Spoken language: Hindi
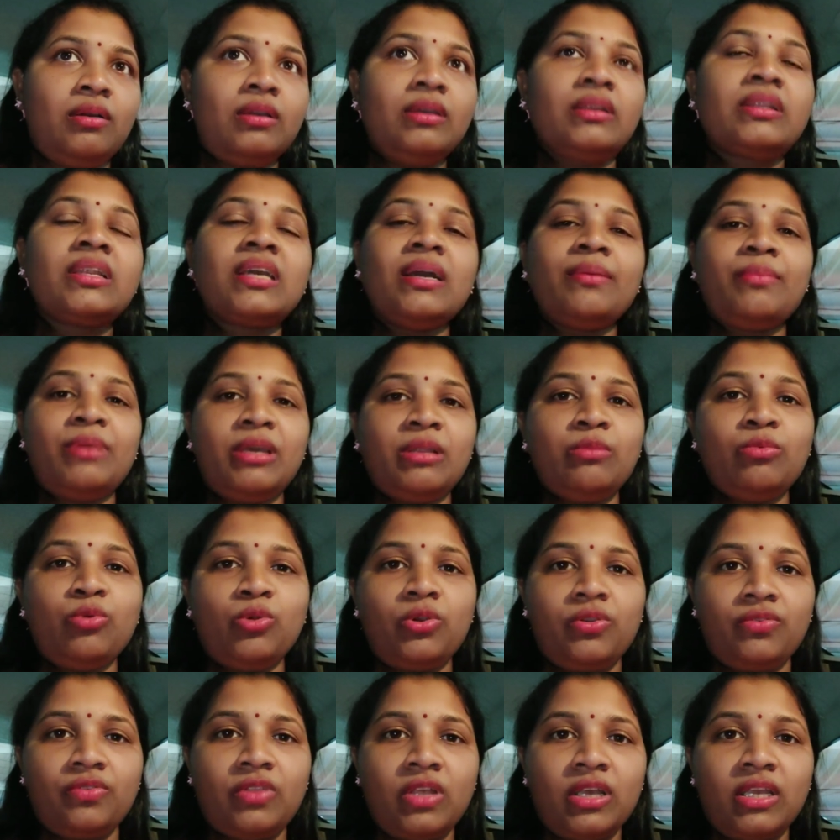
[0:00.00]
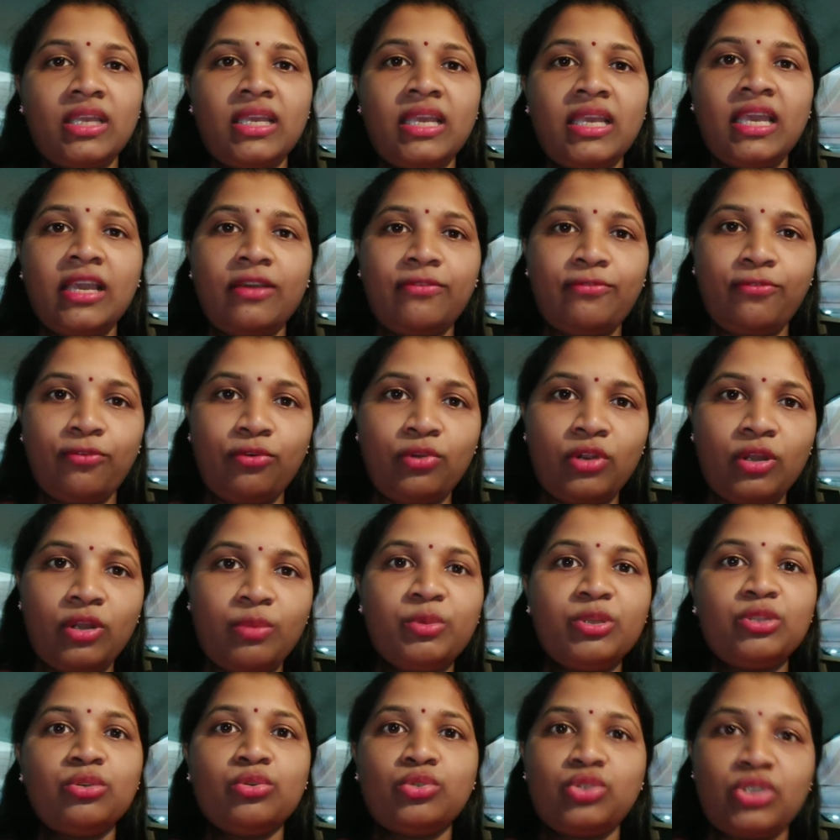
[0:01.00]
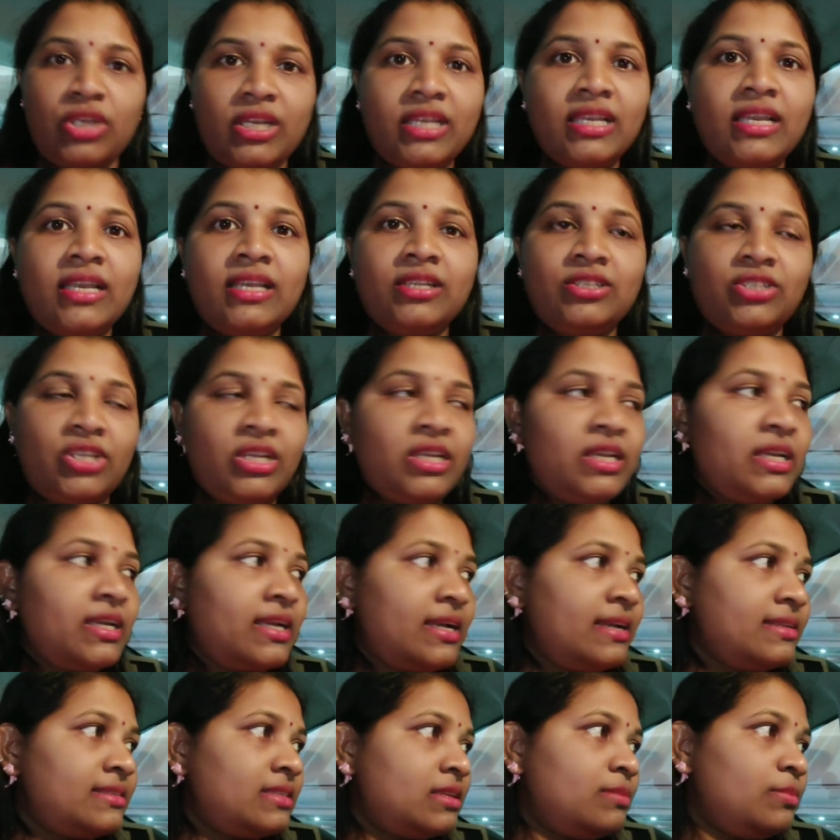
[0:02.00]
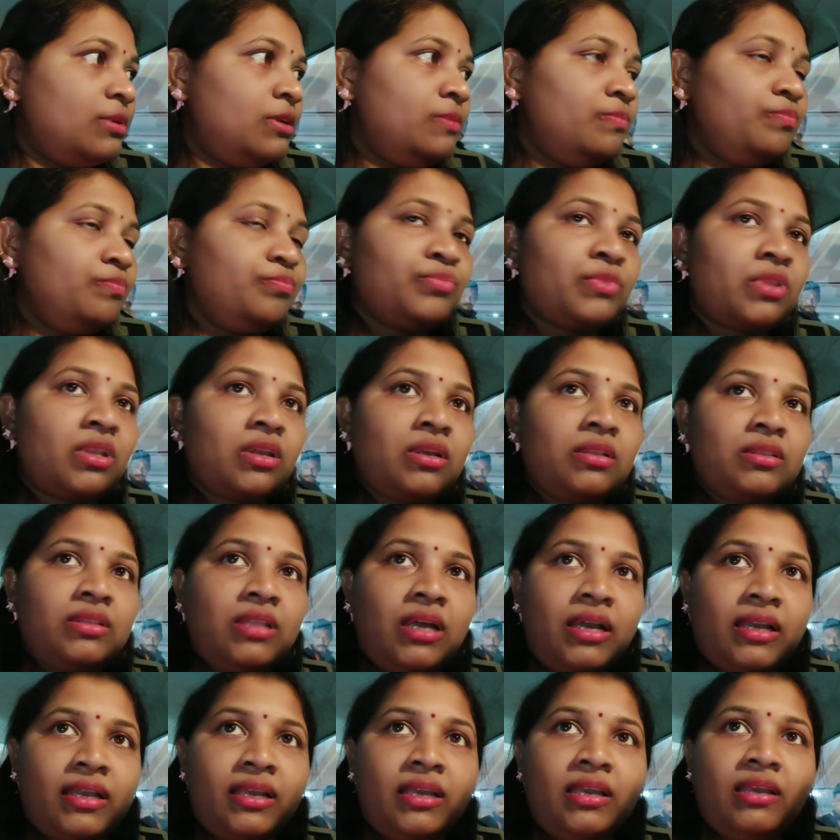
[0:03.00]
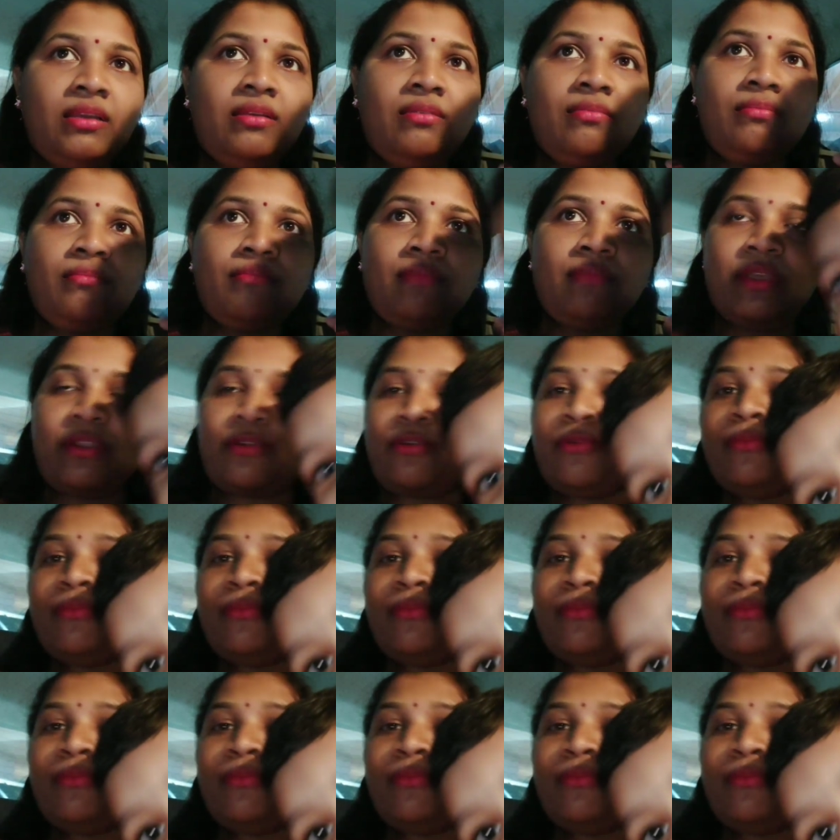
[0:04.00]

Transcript: इनका मेन मोटिव था कि एक फ़ोन अभी तो चाहिए ही चाहिए कैसे भी ताकि मेरे को